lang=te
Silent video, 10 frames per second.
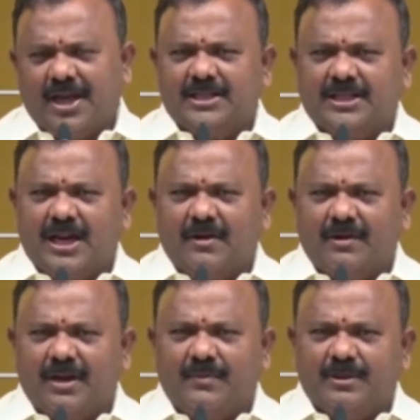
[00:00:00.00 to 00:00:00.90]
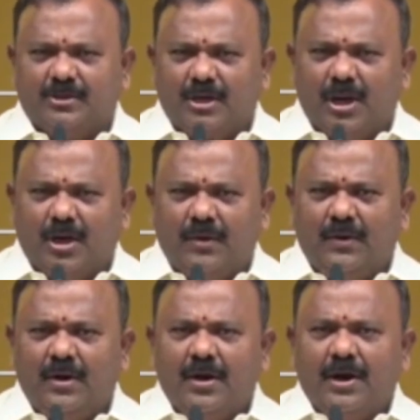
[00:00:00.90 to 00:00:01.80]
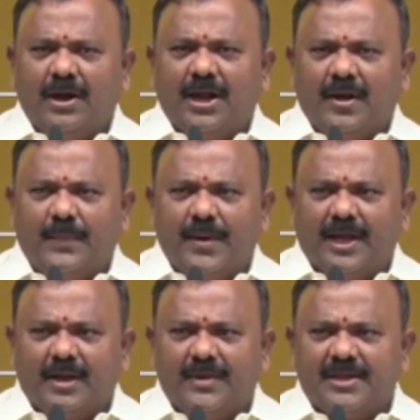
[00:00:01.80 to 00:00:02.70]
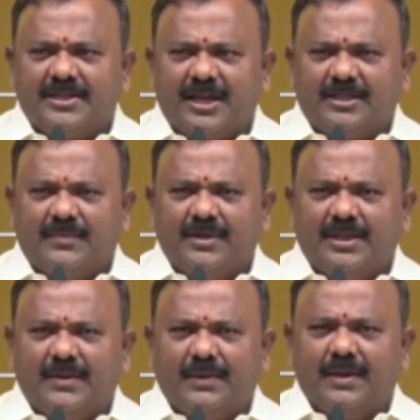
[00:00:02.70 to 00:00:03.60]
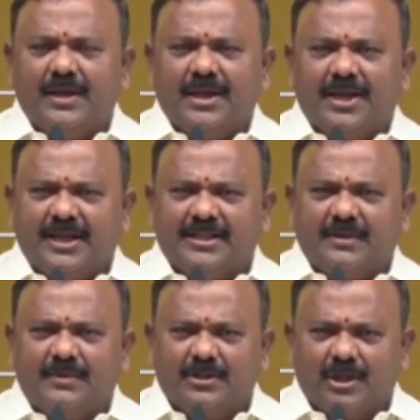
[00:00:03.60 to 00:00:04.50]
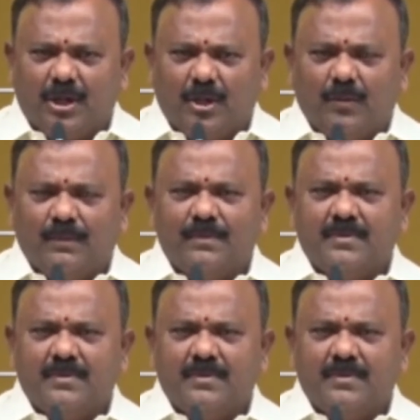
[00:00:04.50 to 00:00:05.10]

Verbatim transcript: కేంద్రంలో ఉన్న మంత్రుల్లో డెబ్బై ఎనభై శాతం మంది కేంద్ర మంత్రులు